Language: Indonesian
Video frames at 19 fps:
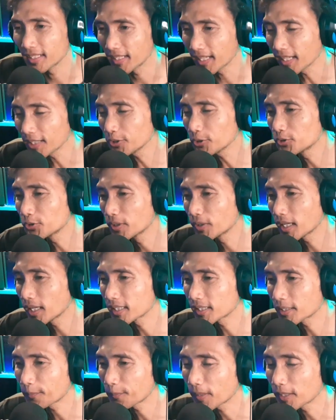nah itu juga
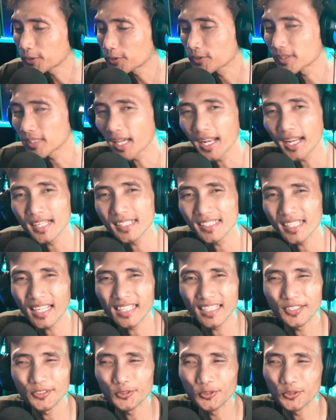termasuk salah
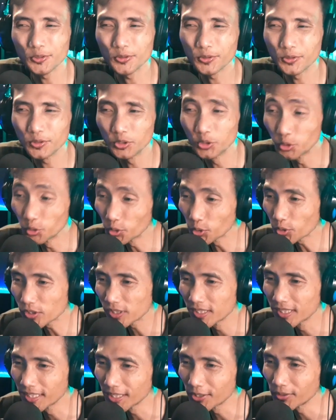satu jurus
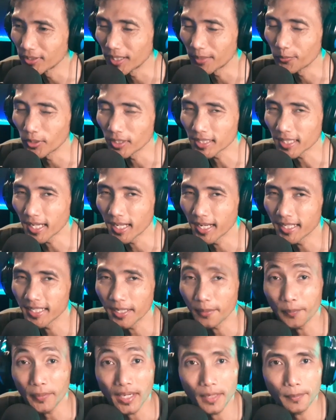gitu ya buat
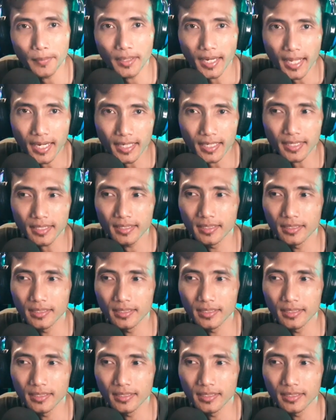kalian yang pengen menarik